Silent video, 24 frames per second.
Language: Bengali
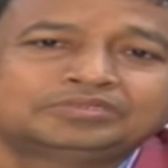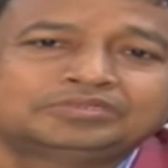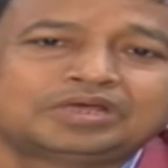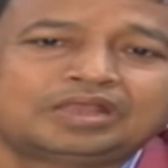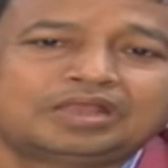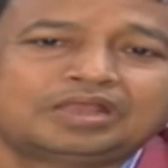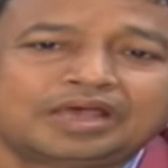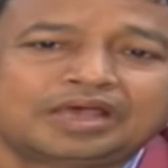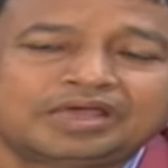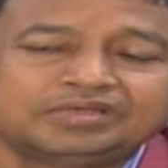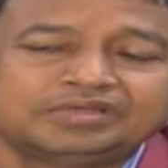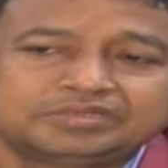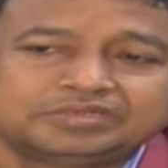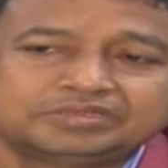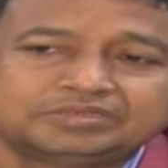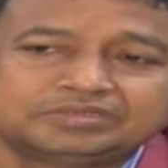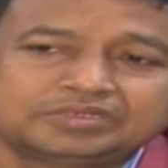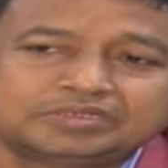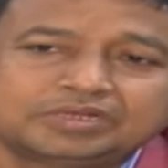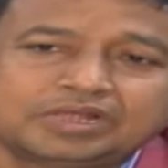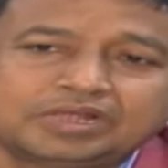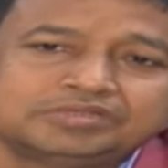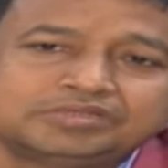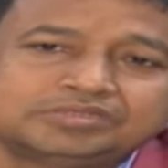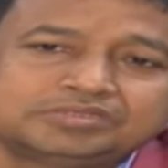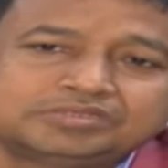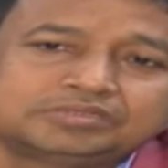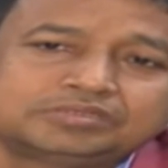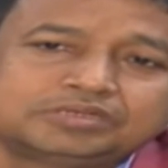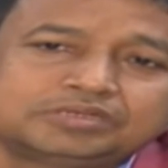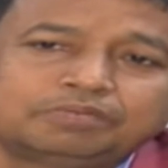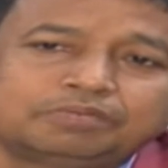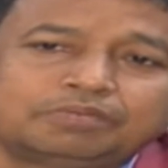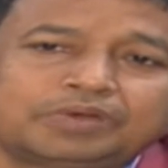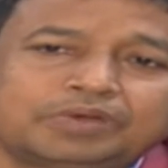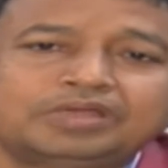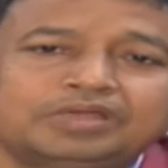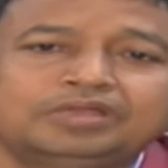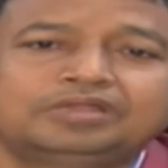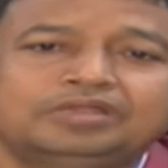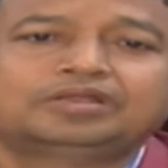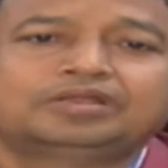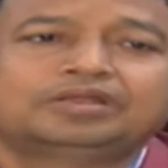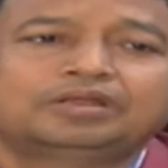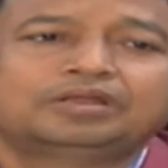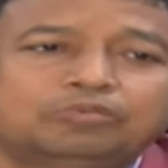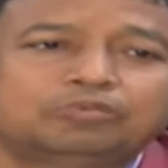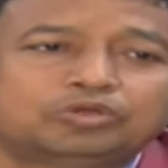যা লাইসেন্স লাইসেন্সের বাহিরে
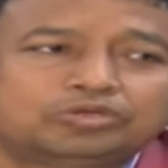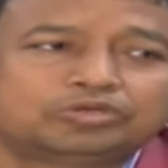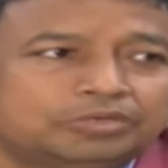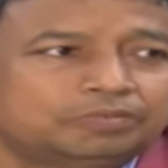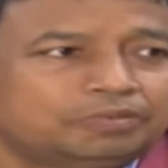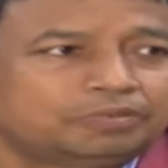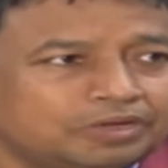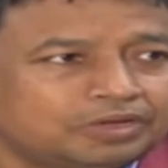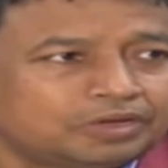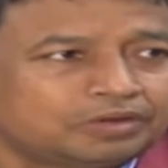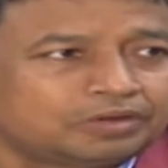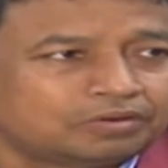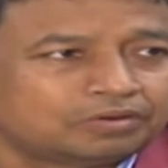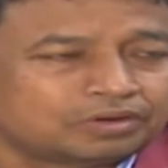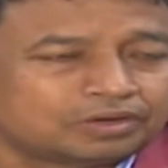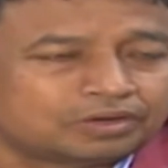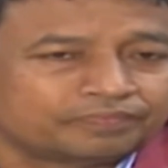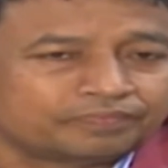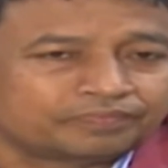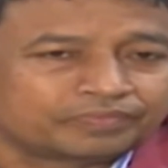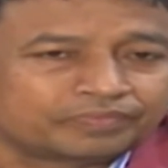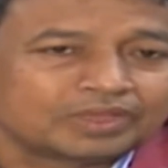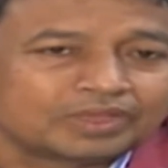তারা মদটি বিক্রি করেন